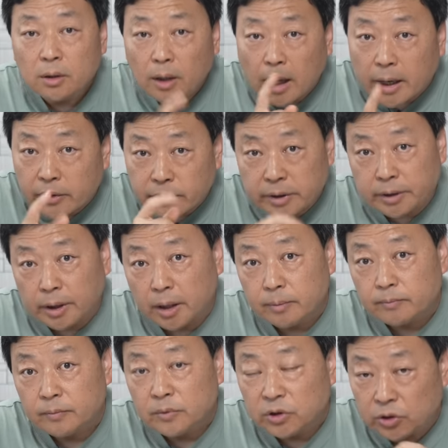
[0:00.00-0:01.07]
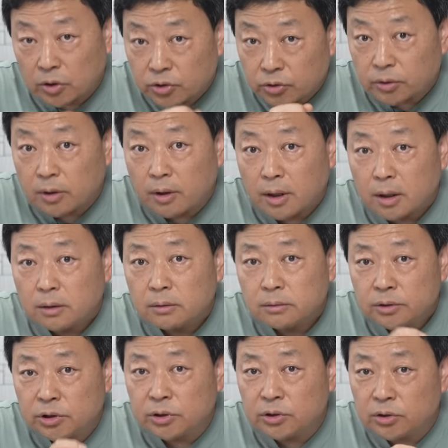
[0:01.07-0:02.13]
还有一点。你要知道啊，
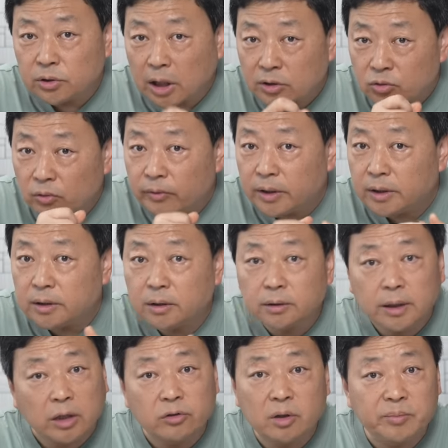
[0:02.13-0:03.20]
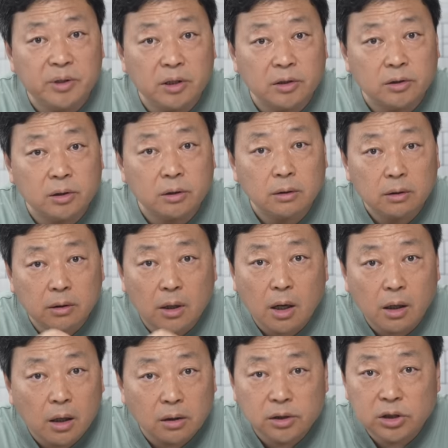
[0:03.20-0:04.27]
其实他作为一个大学毕业生，
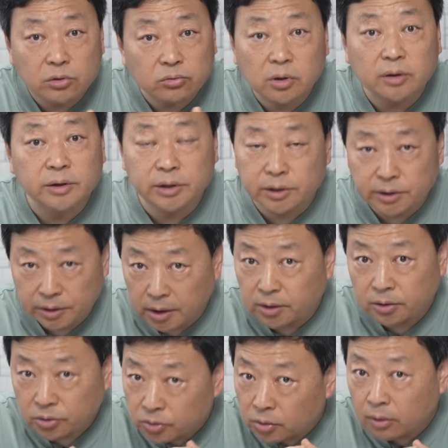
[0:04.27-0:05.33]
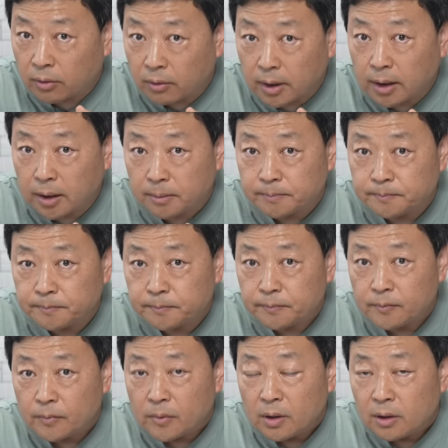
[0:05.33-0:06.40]
刚刚进入到企业的时候啊，
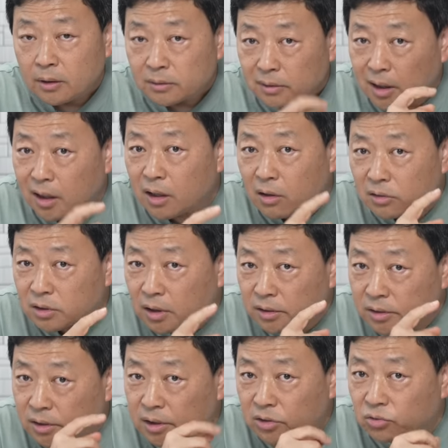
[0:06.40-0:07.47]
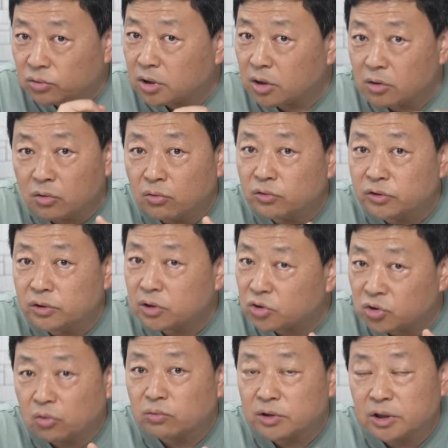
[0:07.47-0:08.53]
他要是要接触这个公司的
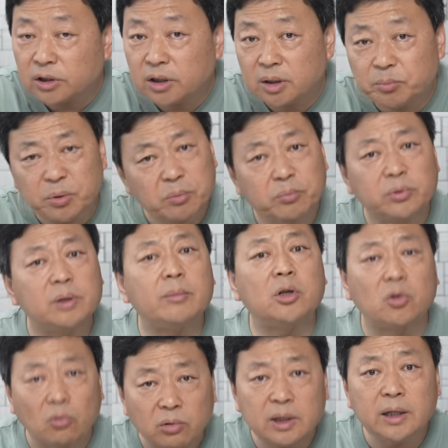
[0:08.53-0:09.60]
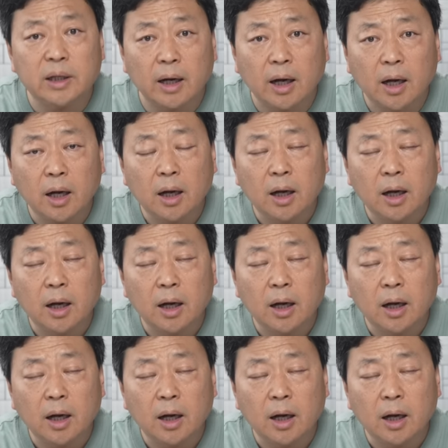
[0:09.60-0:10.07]
总经理，并不那么容易呀。